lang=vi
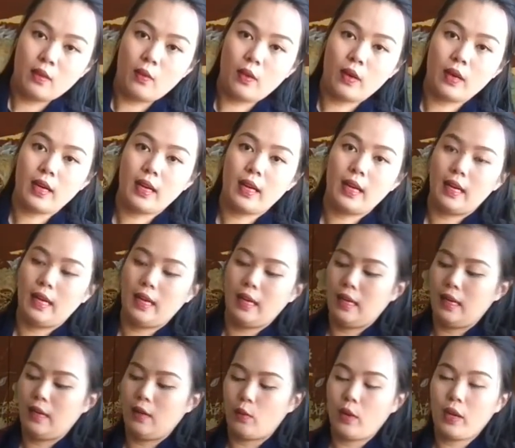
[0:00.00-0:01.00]
hoặc
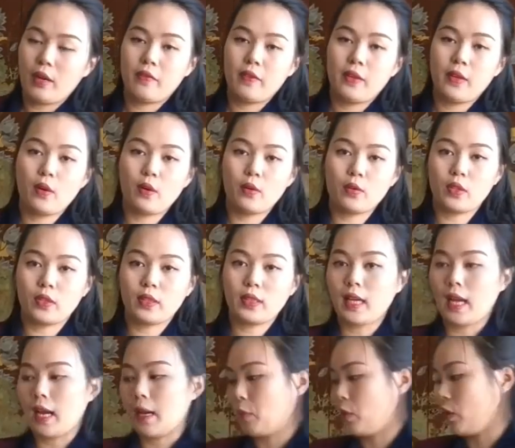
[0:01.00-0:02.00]
là quay video cho tất
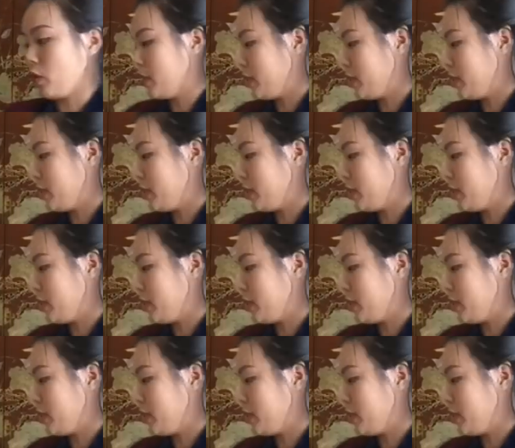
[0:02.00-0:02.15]
cả mọi